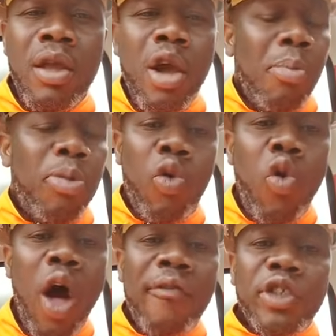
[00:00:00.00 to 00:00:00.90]

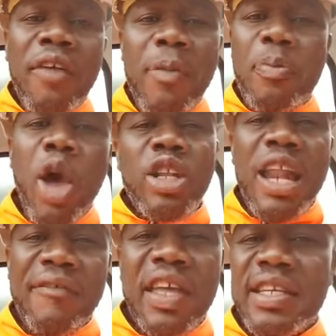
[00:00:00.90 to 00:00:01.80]
pourquoi vous avez peur de la
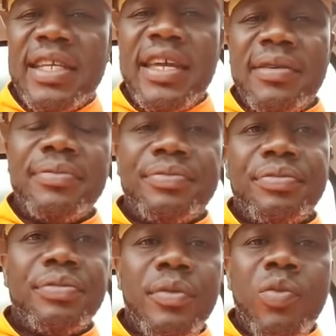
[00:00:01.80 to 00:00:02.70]
vérité
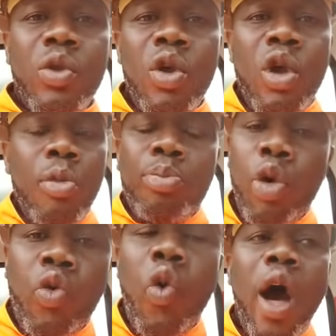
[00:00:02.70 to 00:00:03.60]

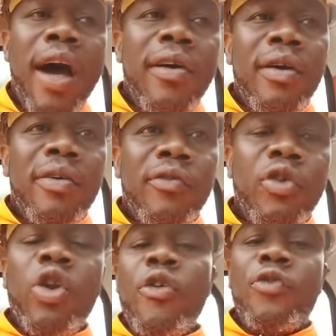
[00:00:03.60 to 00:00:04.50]
Pourquoi vous
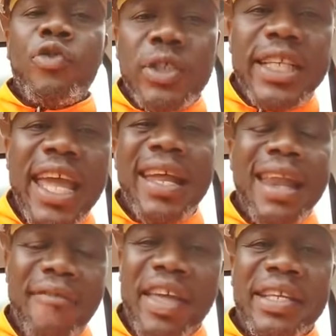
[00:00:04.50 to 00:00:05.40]
refusez la
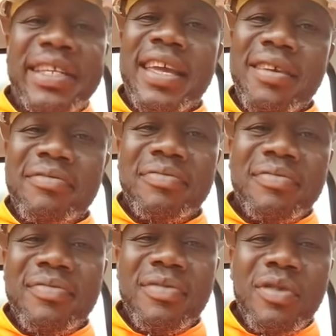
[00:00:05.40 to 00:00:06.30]
vérité
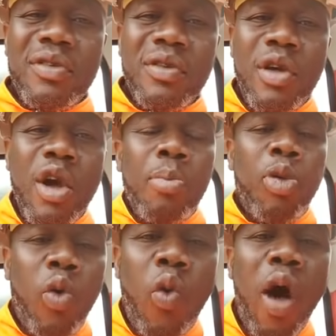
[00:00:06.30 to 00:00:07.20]

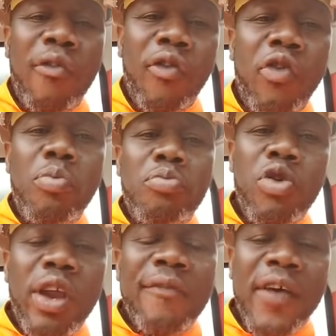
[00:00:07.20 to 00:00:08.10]
Pourquoi vous vous
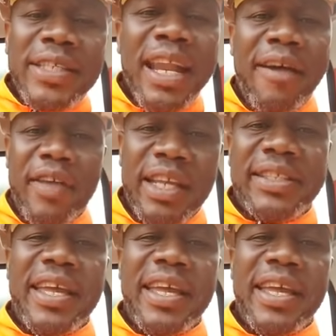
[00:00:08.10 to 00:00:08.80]
murez face à la vérité